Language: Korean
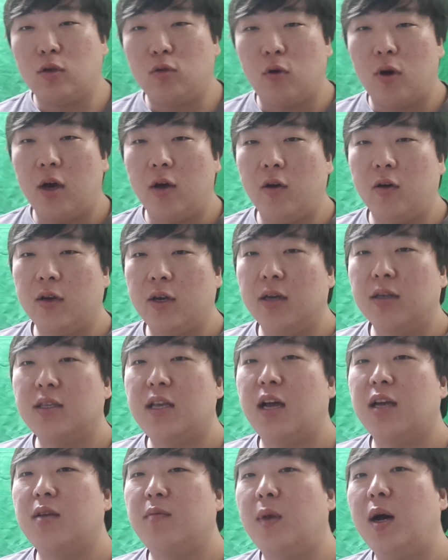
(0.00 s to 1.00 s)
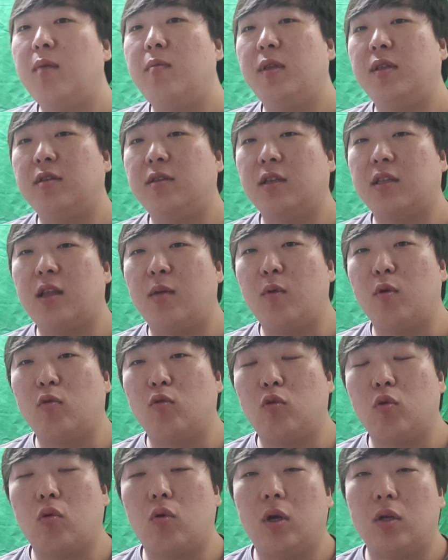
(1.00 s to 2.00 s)
좋아요, 영상이 마음에 드셨다면
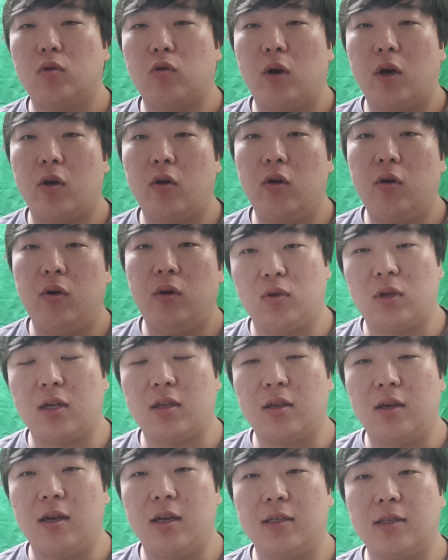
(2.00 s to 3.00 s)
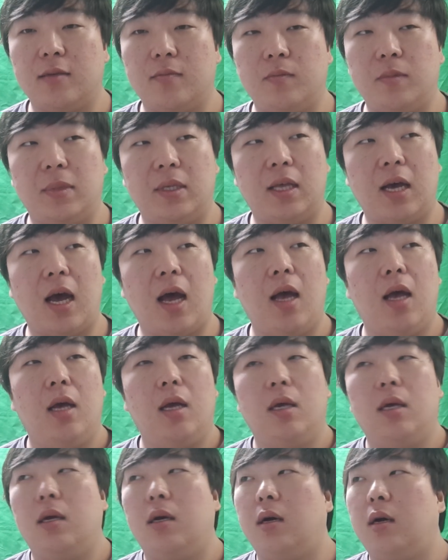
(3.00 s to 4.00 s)
구독과 좋아요 부탁드리겠습니다.
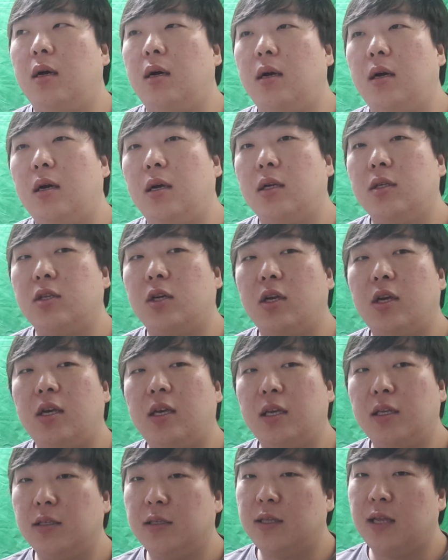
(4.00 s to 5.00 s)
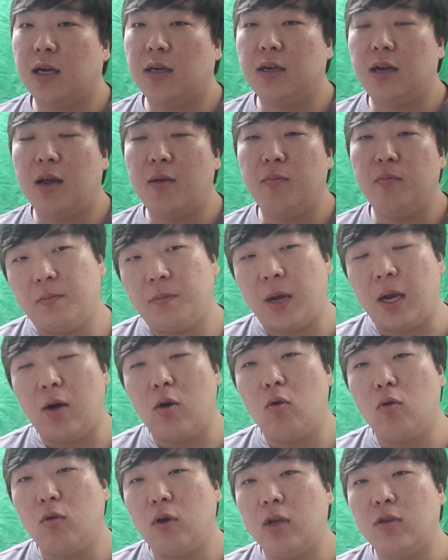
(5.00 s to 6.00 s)
저희 인스타그램
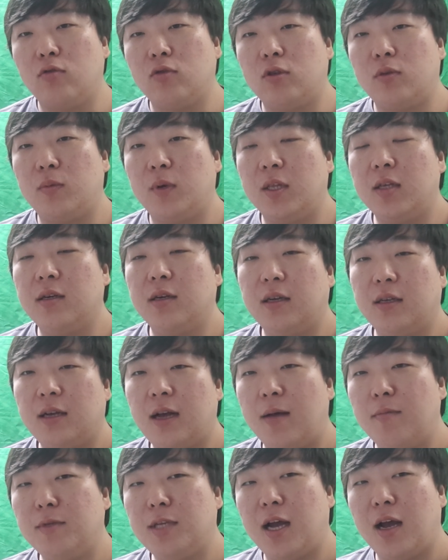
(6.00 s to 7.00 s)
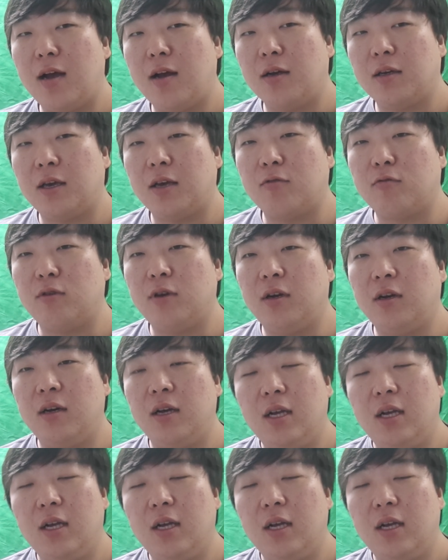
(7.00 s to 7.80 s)
팔로우 해주시면 감사하겠고요.